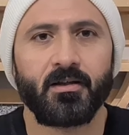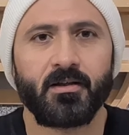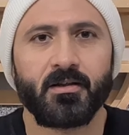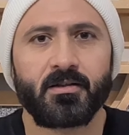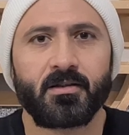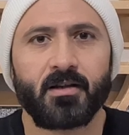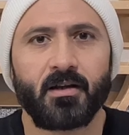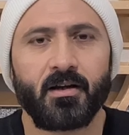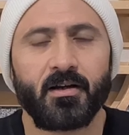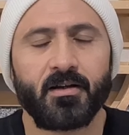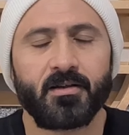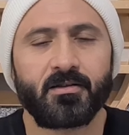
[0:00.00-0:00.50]

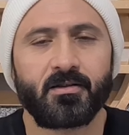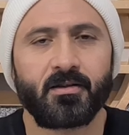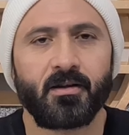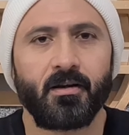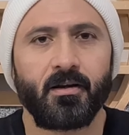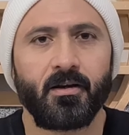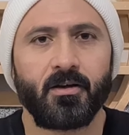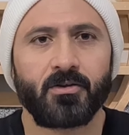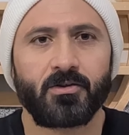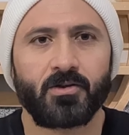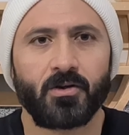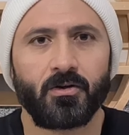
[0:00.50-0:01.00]
जिस तरह
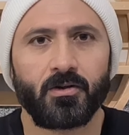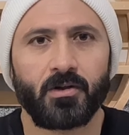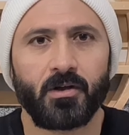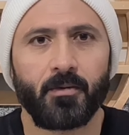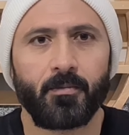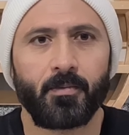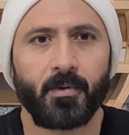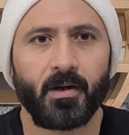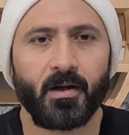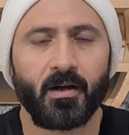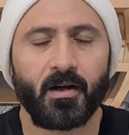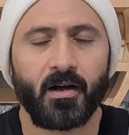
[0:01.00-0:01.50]
ऑस्ट्रेलिया साउथ
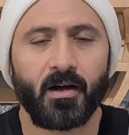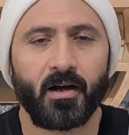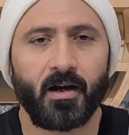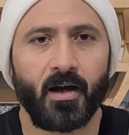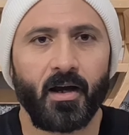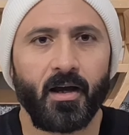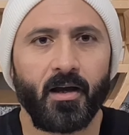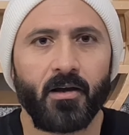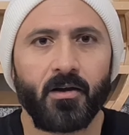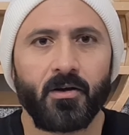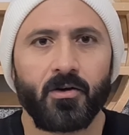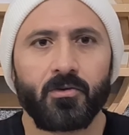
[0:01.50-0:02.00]
अफ्रीका
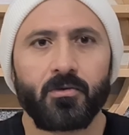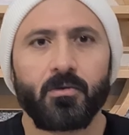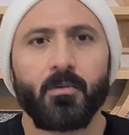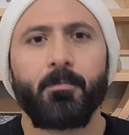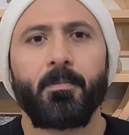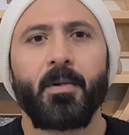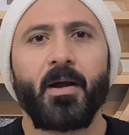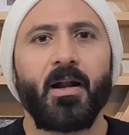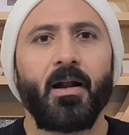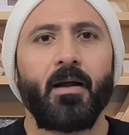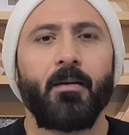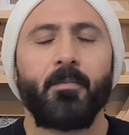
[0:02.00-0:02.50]
का है तो
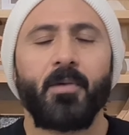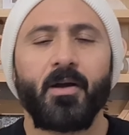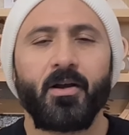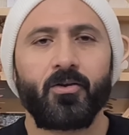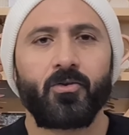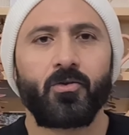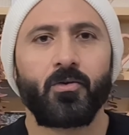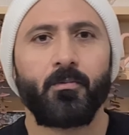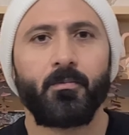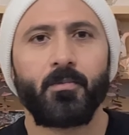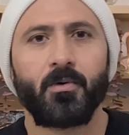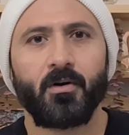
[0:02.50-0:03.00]
पहला मैच
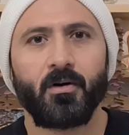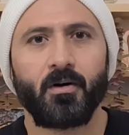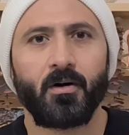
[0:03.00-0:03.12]
तो